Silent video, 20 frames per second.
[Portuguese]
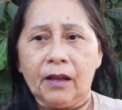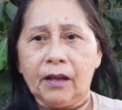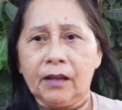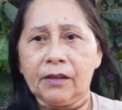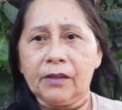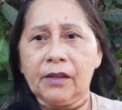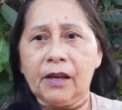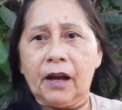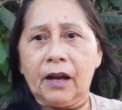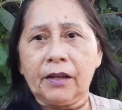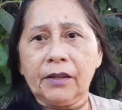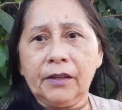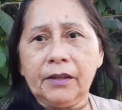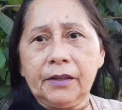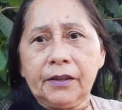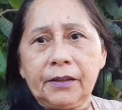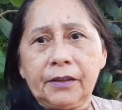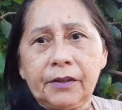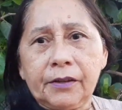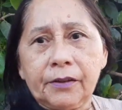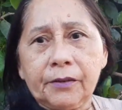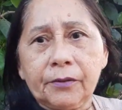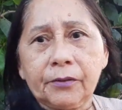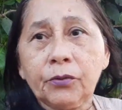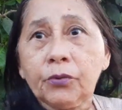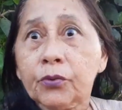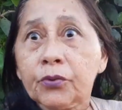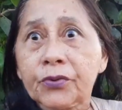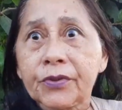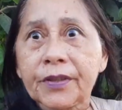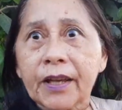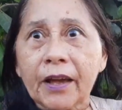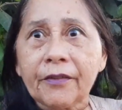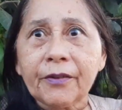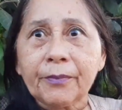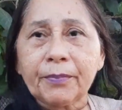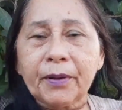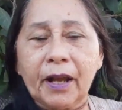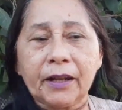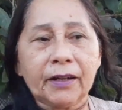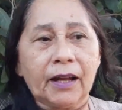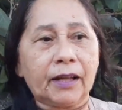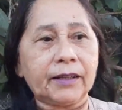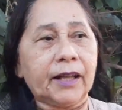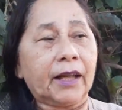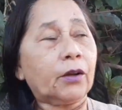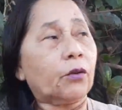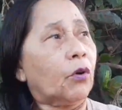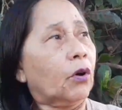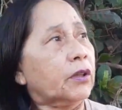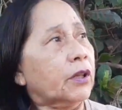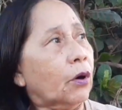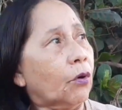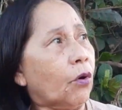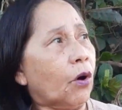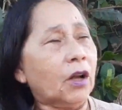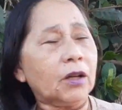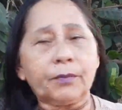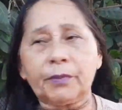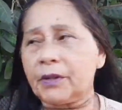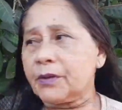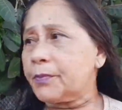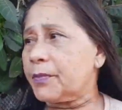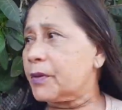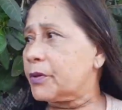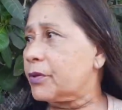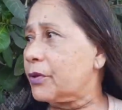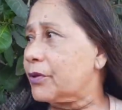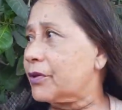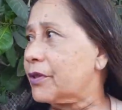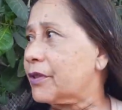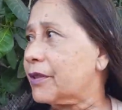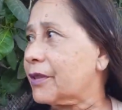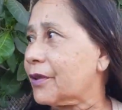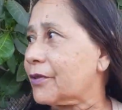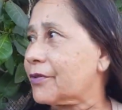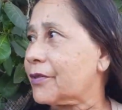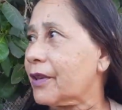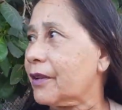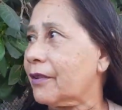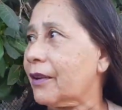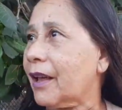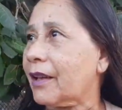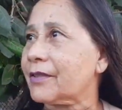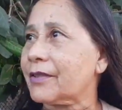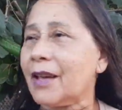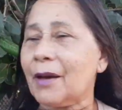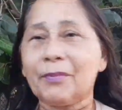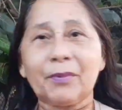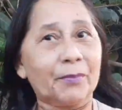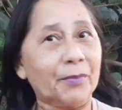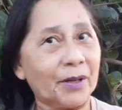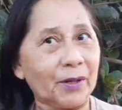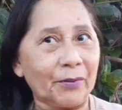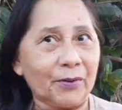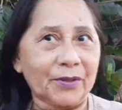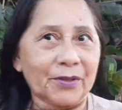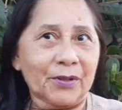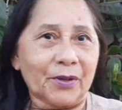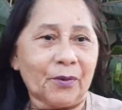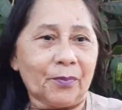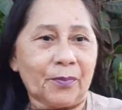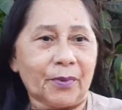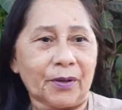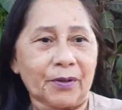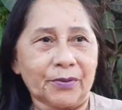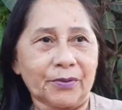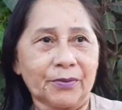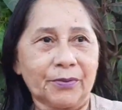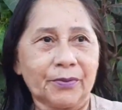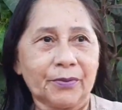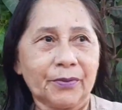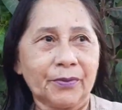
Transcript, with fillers: E aí não serve para nada. Aí quando eu olho para as pessoas que têm o um celular assim, é a primeira coisa que eu penso.